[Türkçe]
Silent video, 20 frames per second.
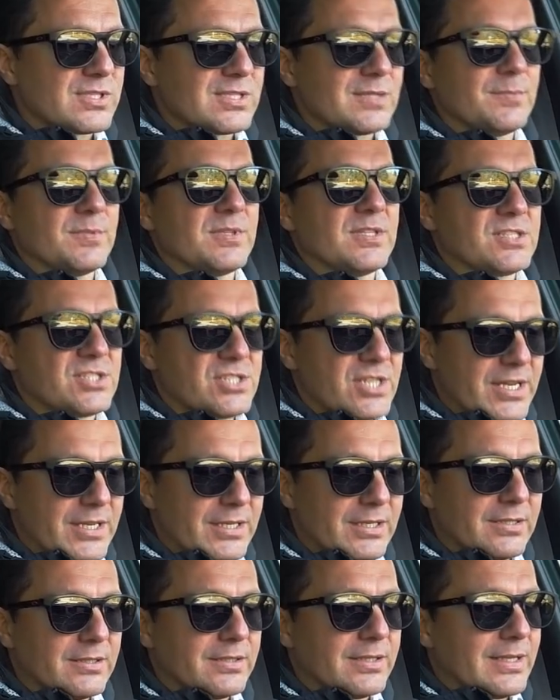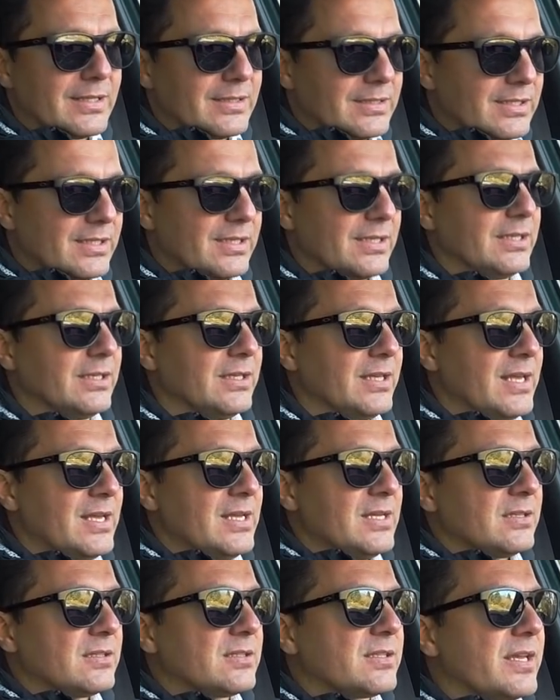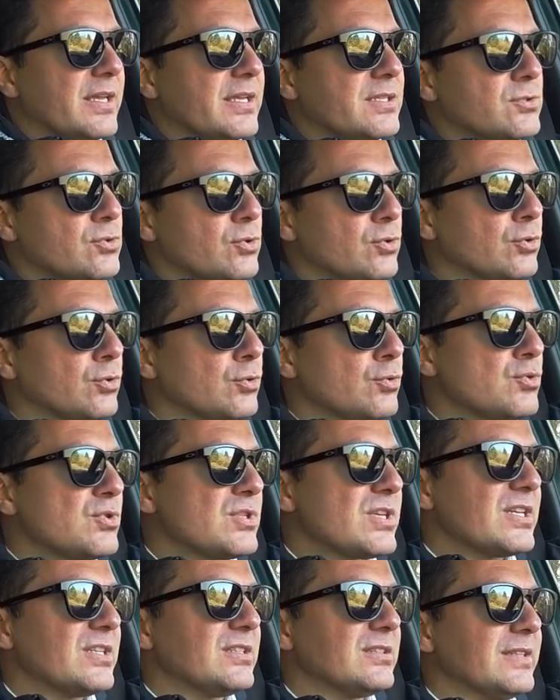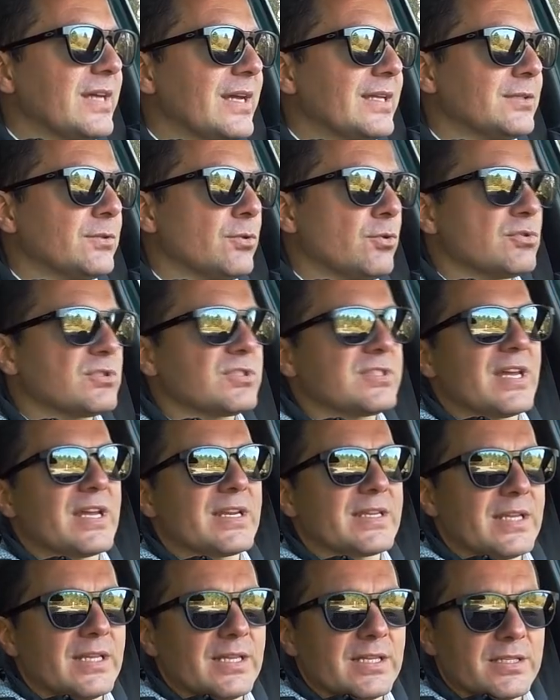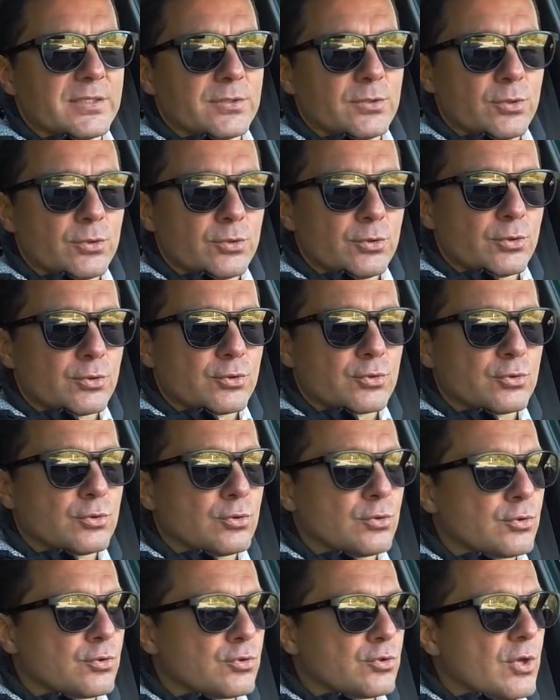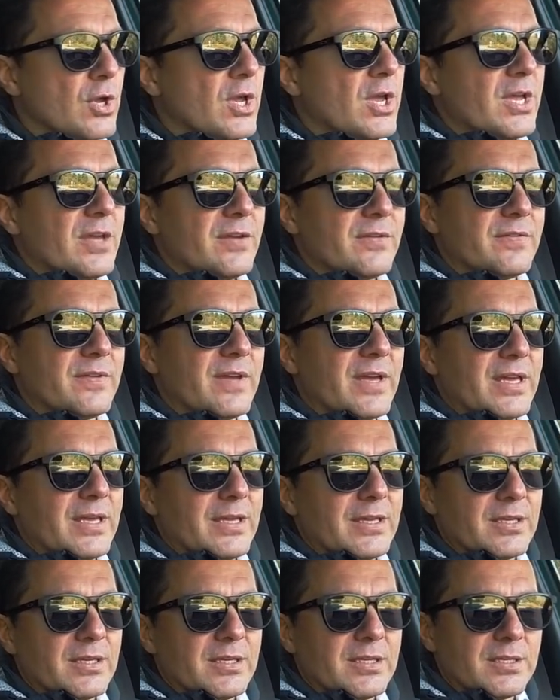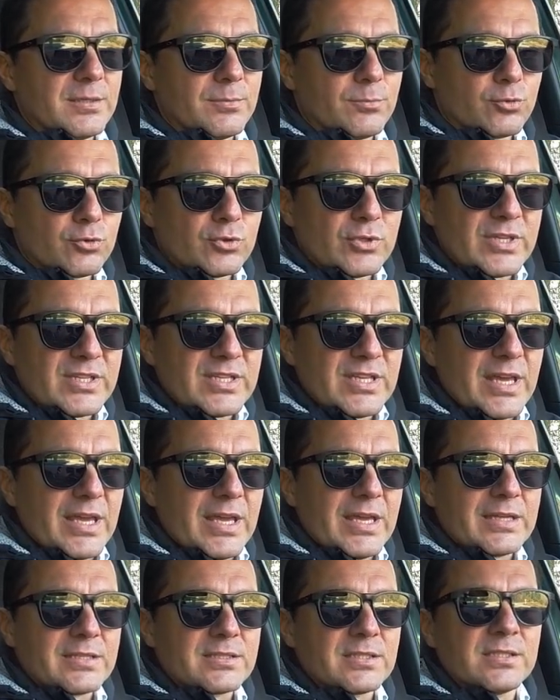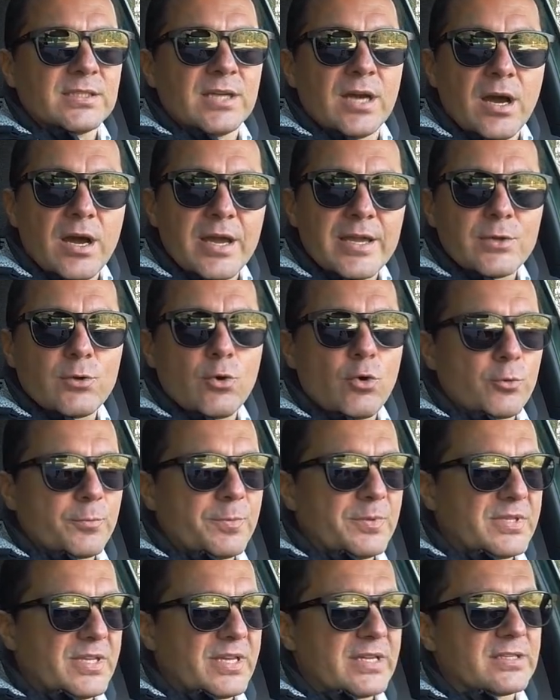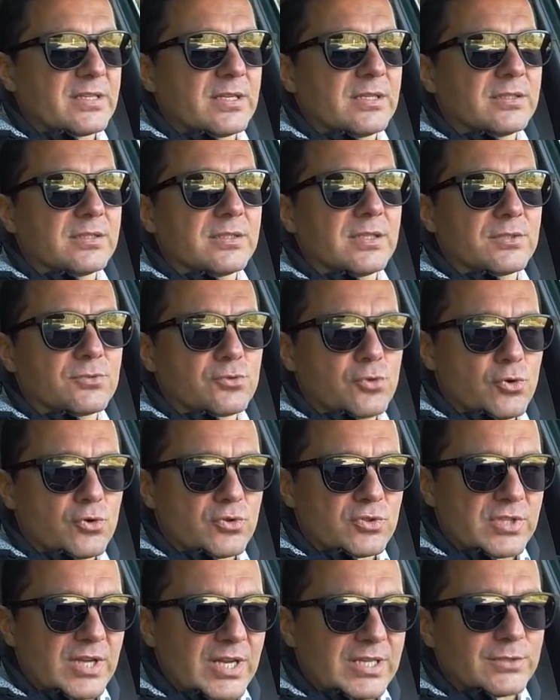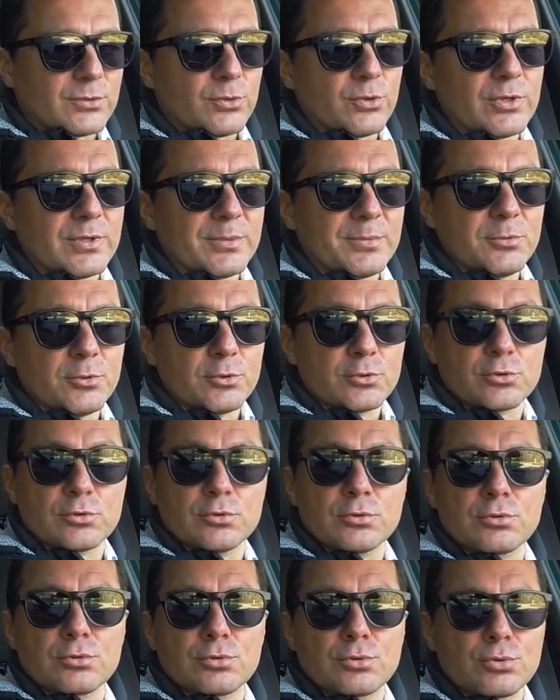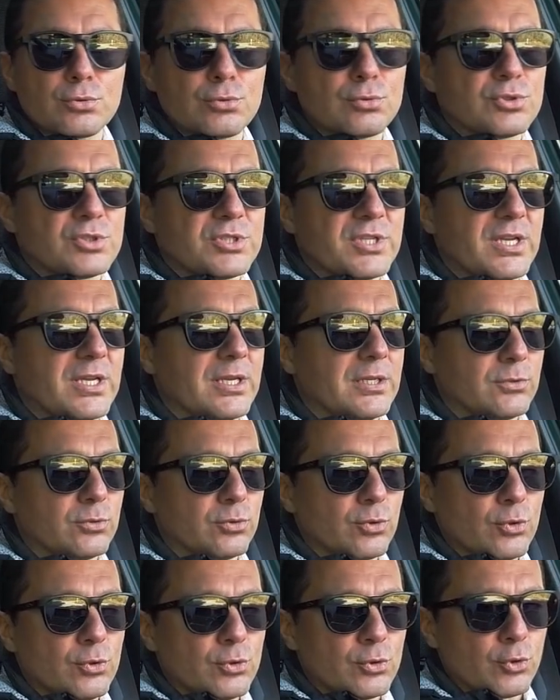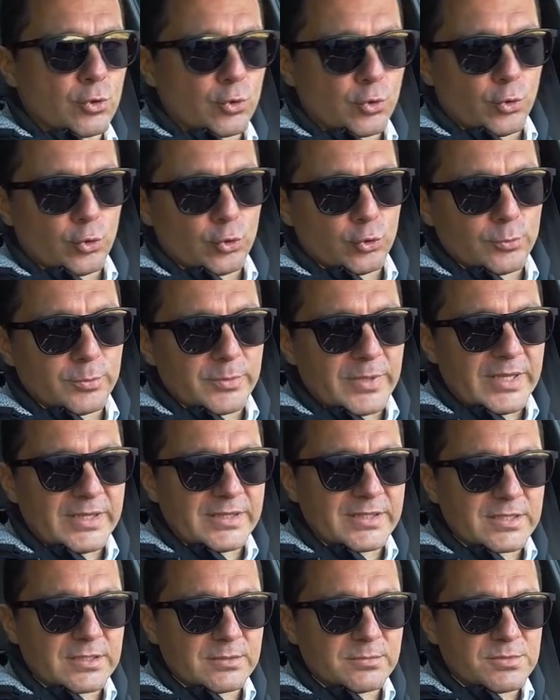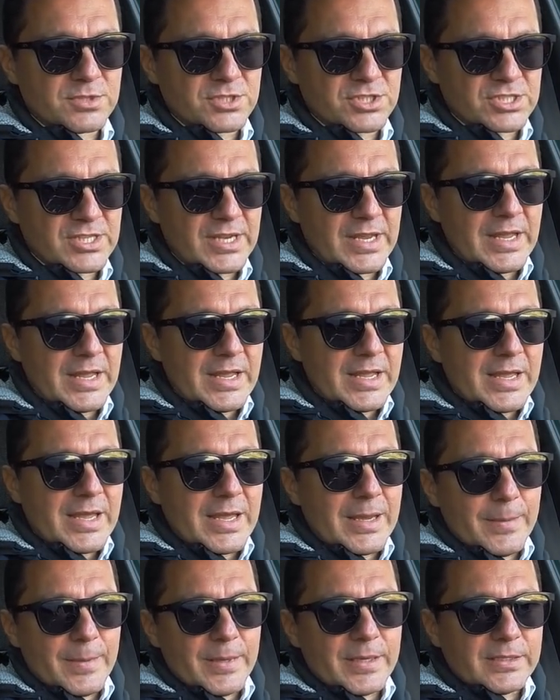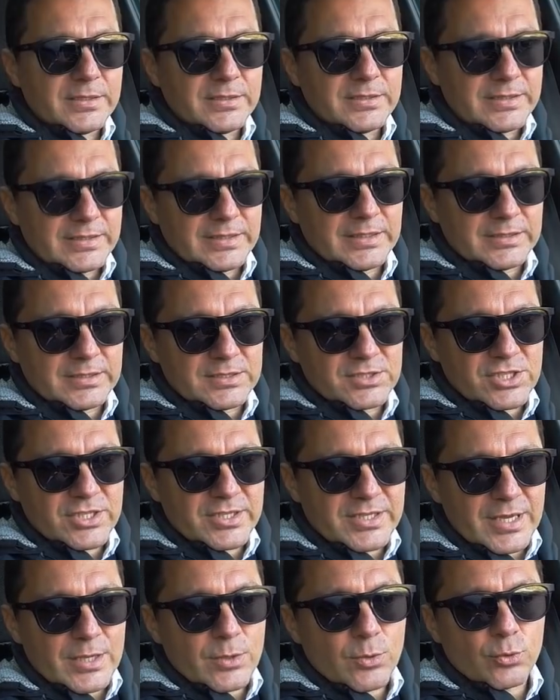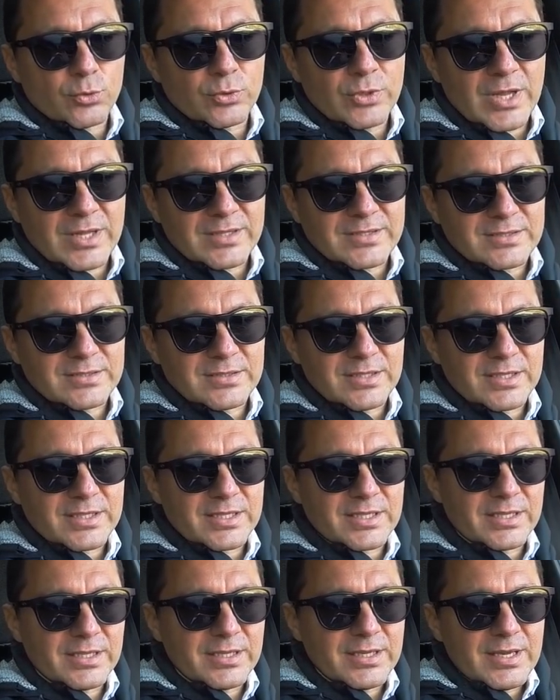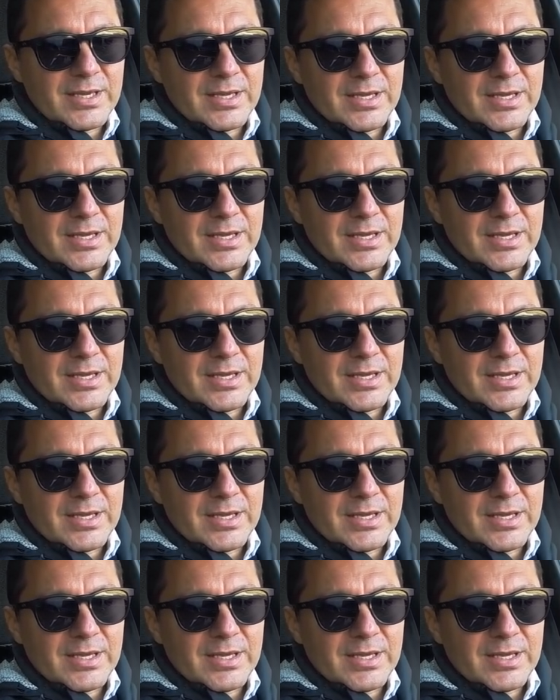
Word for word: simidi şeklinde değil. Direksiyonun üzerinden göstergeleri görüyorsunuz ve e, buradaki ekranı, iCockpit ekranını da çok rahat görebiliyorsunuz. Sürücüye dönük konumlandırılmış. Hemen dikkati çeken onun altındaki